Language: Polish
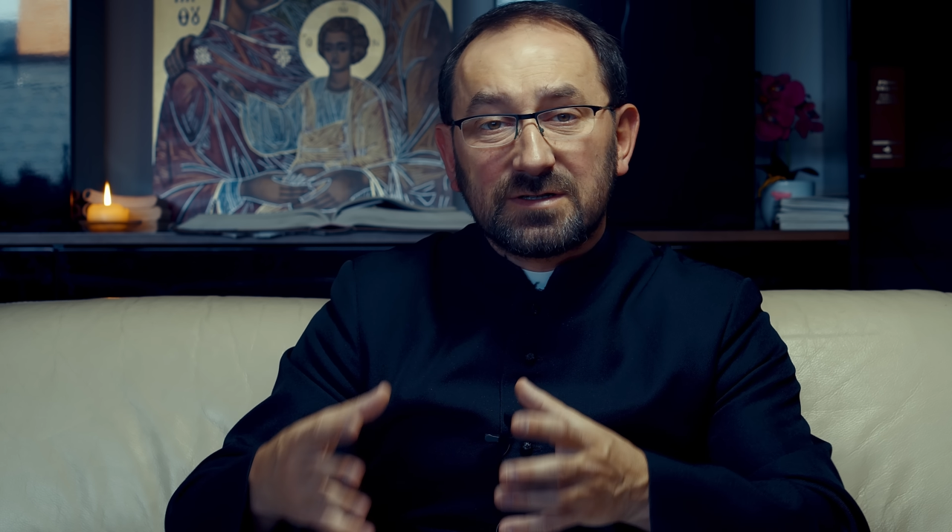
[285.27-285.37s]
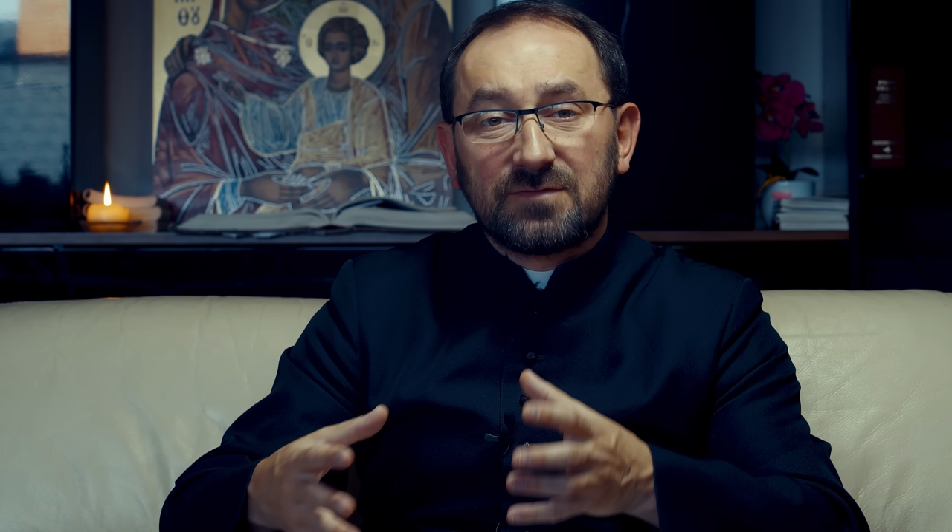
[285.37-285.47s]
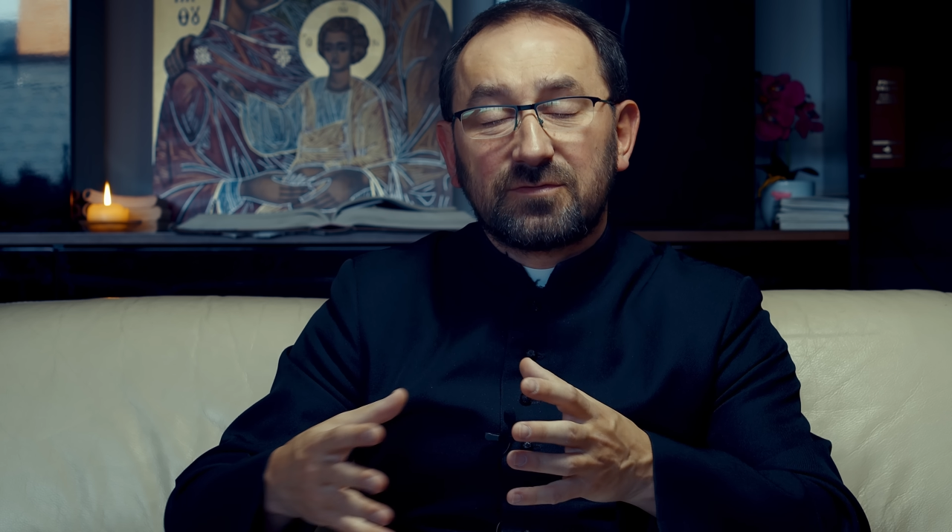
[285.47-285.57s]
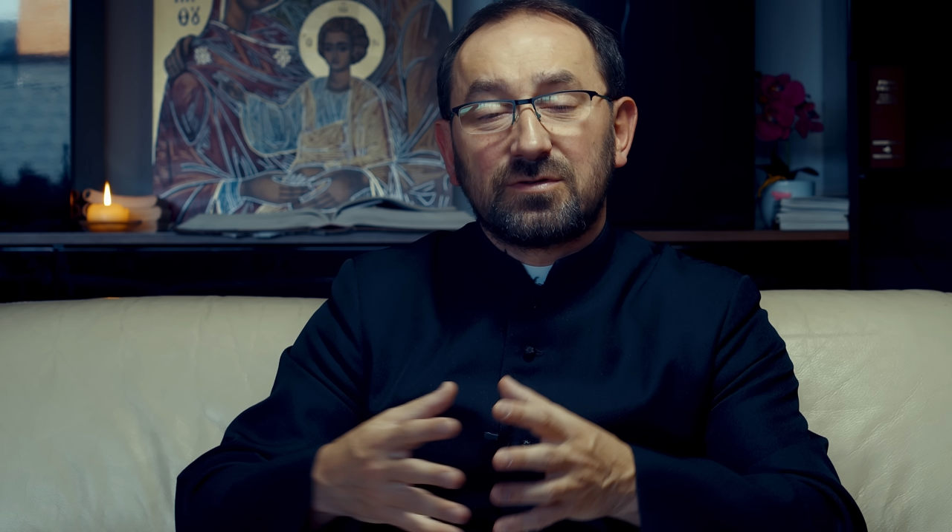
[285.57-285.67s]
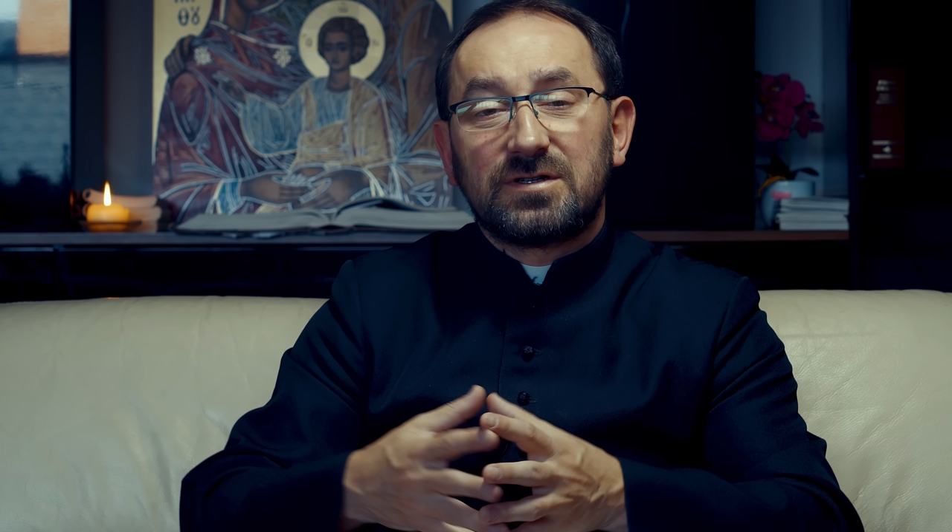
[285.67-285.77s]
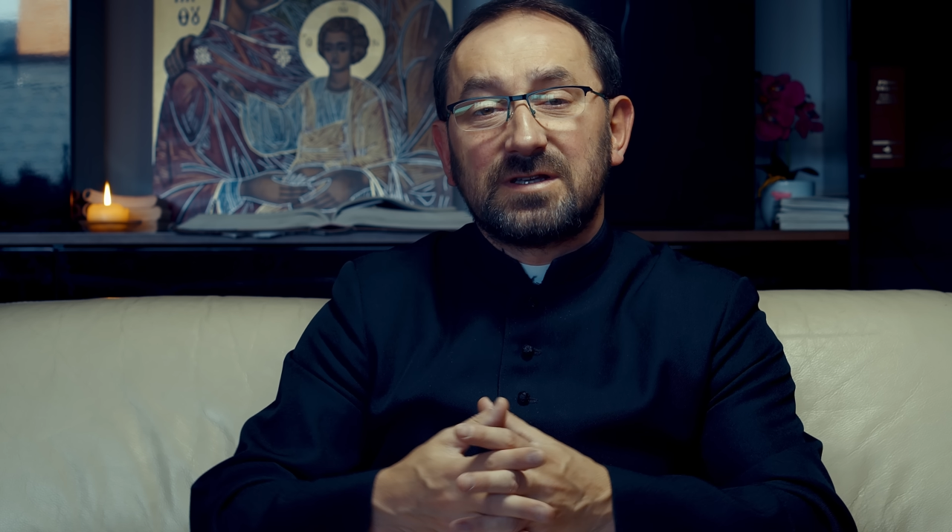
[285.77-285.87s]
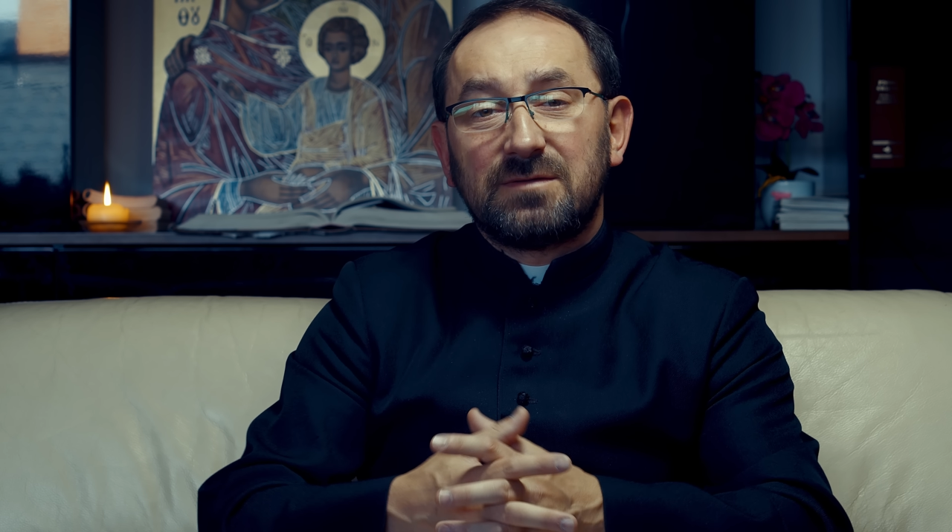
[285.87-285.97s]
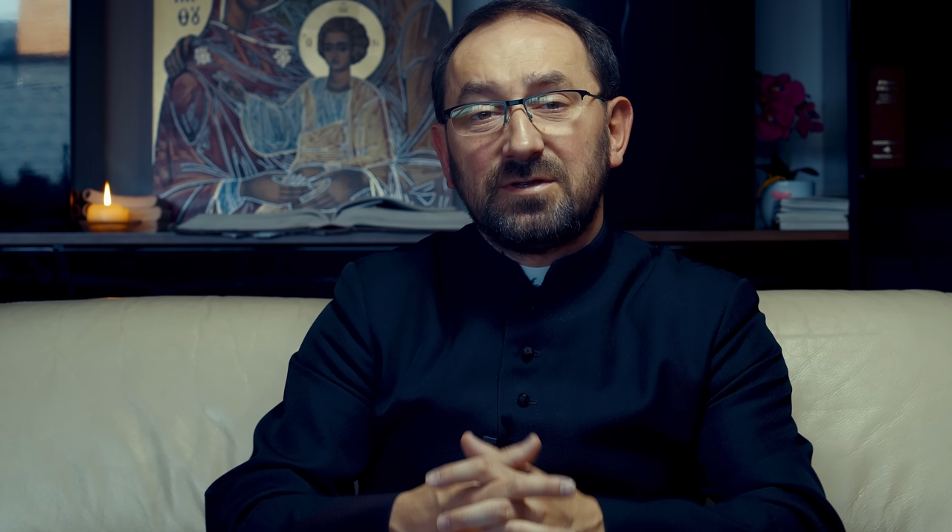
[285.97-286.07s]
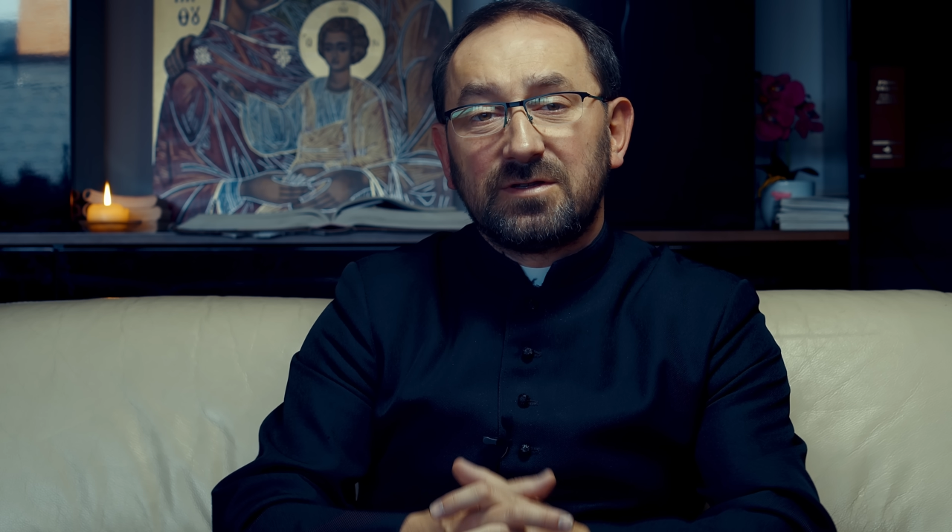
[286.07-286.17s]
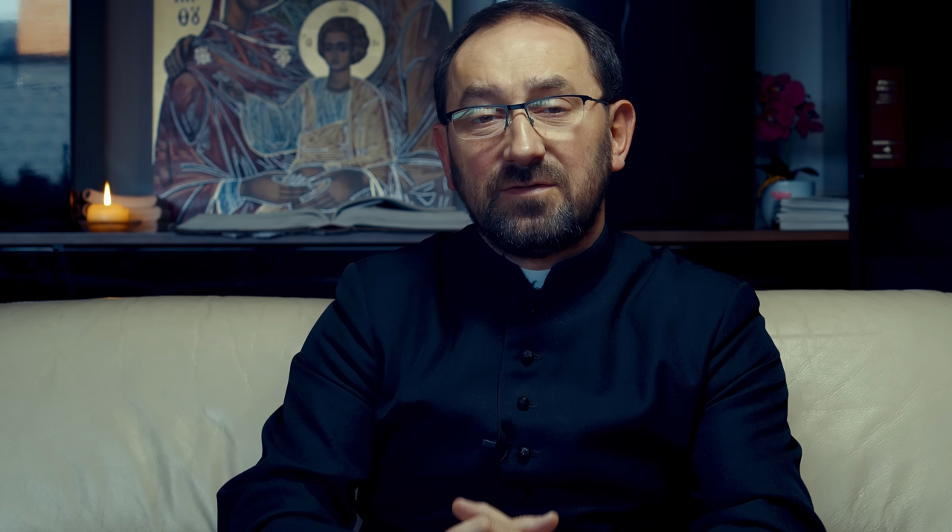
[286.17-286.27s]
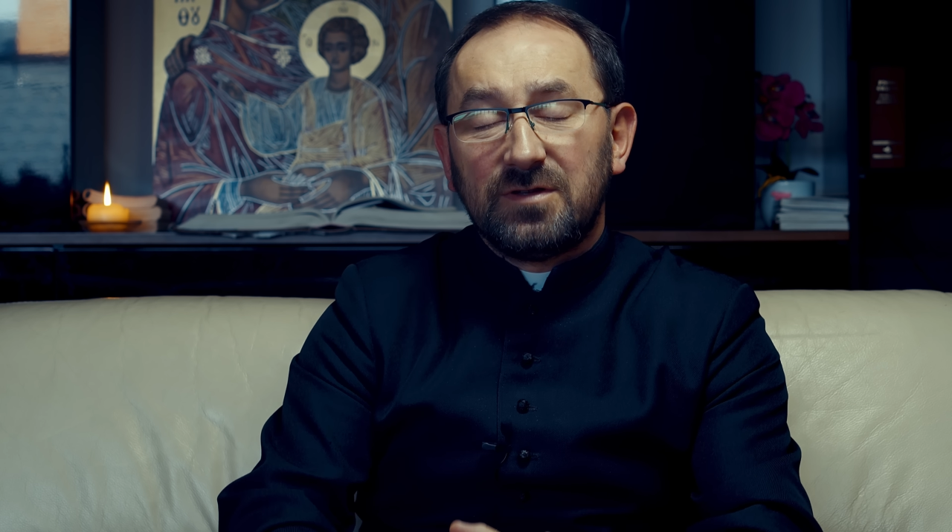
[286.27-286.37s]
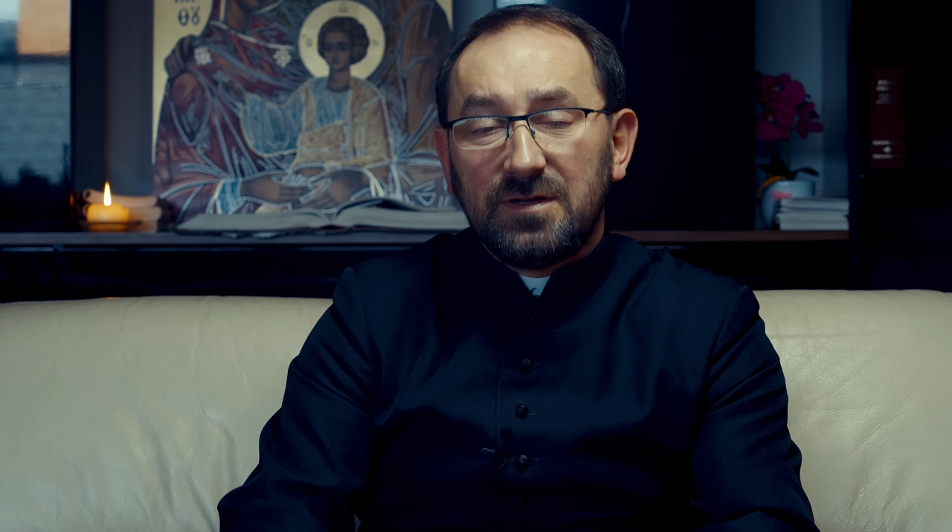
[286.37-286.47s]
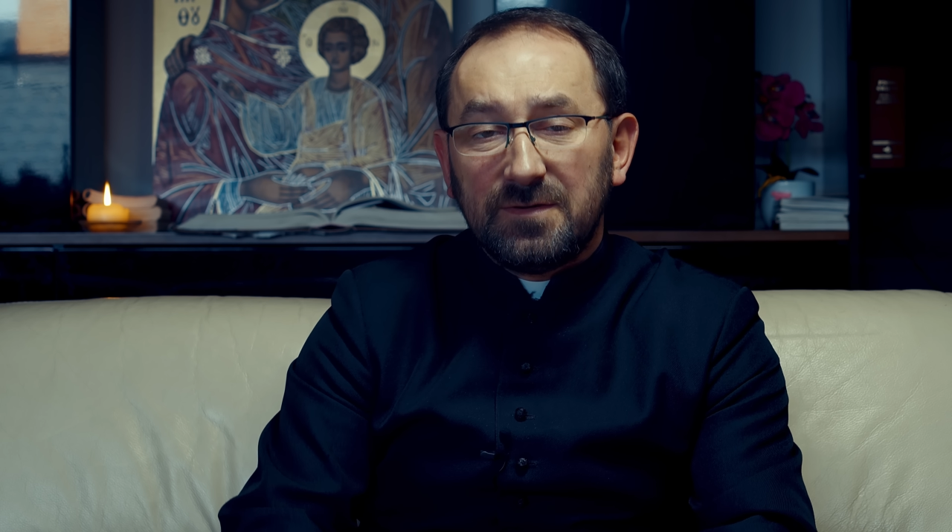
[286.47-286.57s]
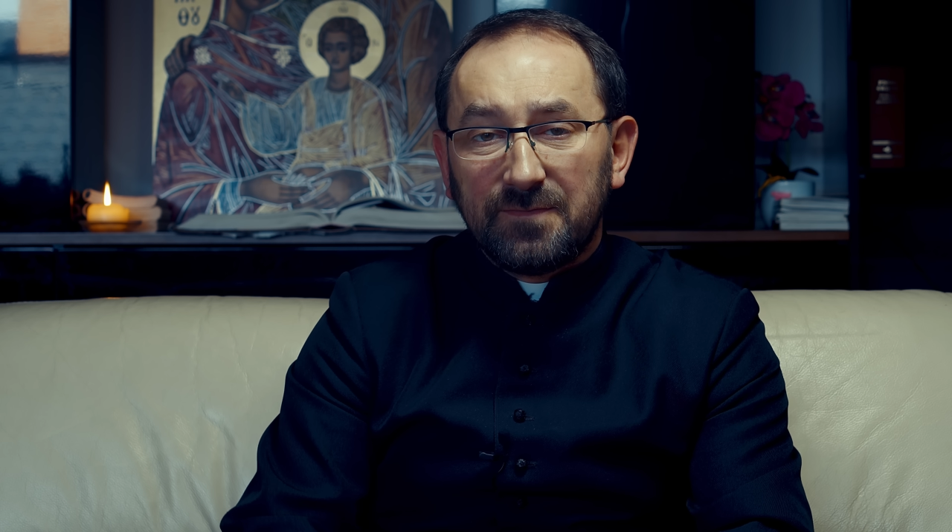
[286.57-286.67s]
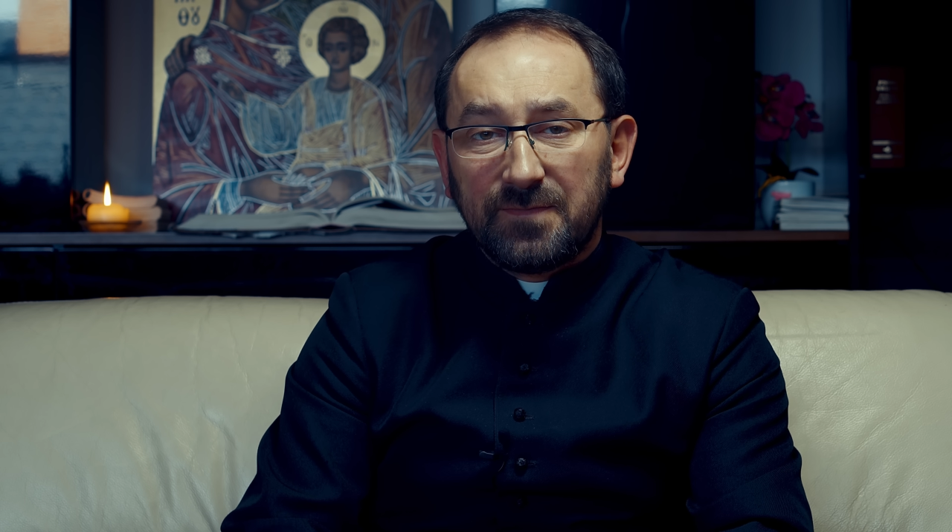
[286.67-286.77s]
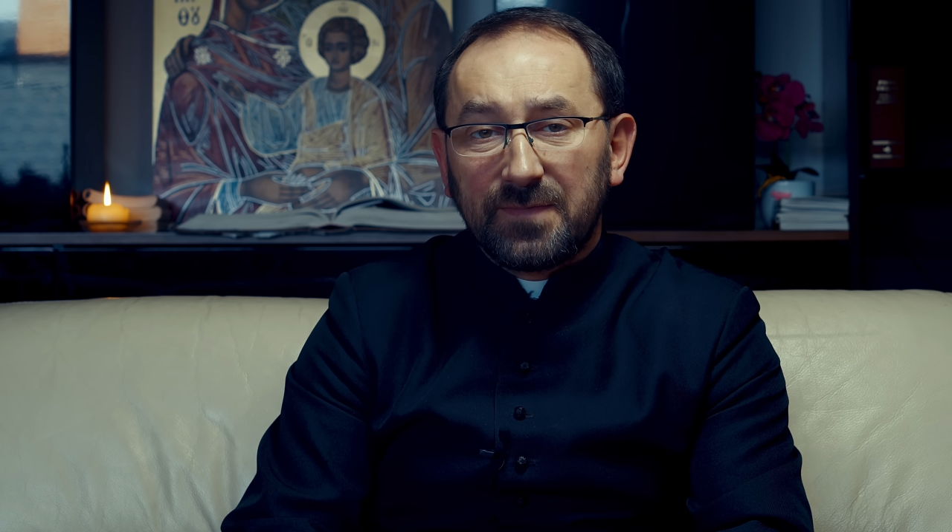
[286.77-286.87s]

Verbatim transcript: w których sami tkwili.